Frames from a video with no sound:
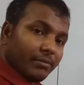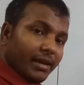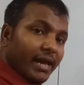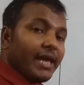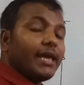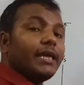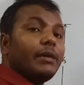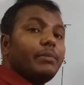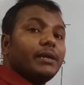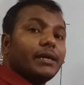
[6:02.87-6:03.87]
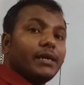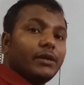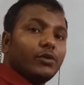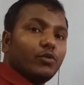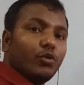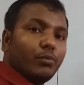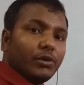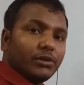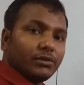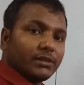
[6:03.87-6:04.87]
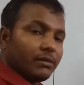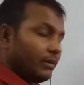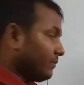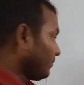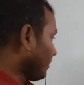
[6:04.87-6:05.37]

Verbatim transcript: যাবে ইপিটা e কি উপরে চলে যাবে